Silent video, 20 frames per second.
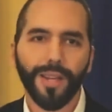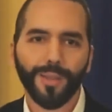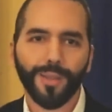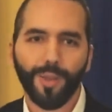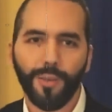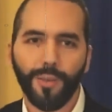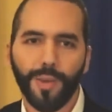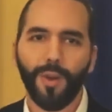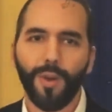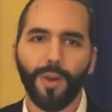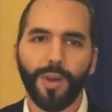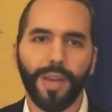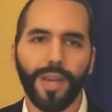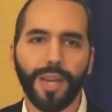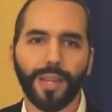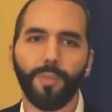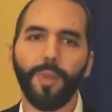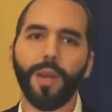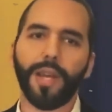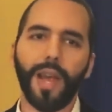sobre lo que
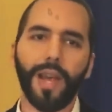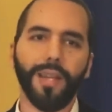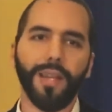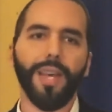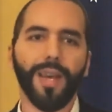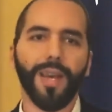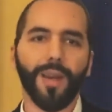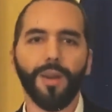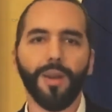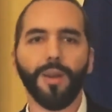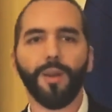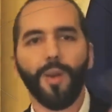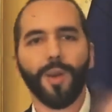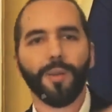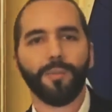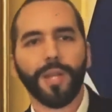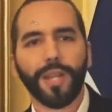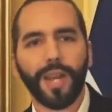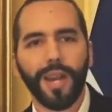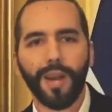ya expliqué en enero y lo voy
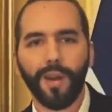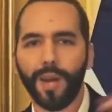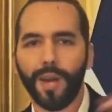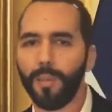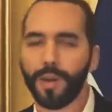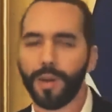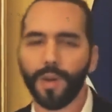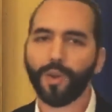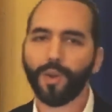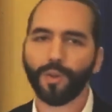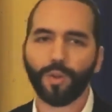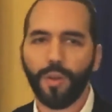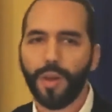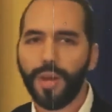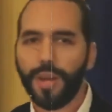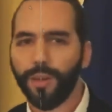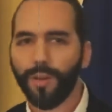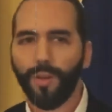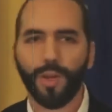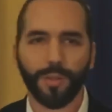a explicar ahora porque en
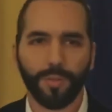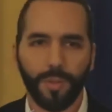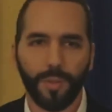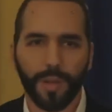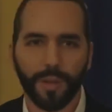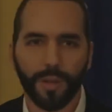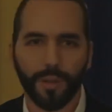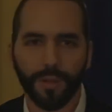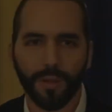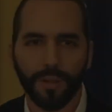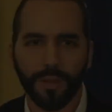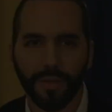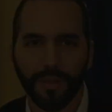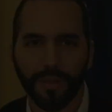octubre ya no lo explico.